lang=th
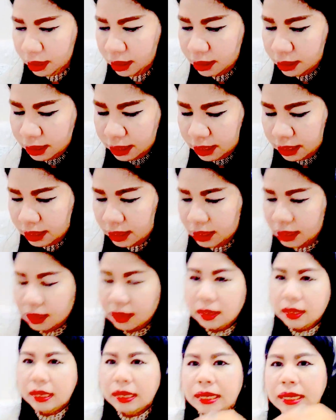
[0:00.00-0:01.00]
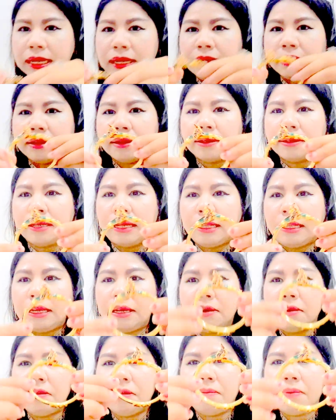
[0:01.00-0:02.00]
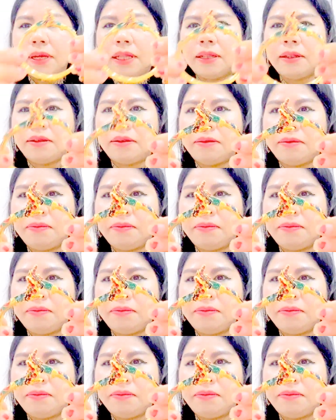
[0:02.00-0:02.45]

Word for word: อันนี้นะคะ อันนี้ก็จะเป็น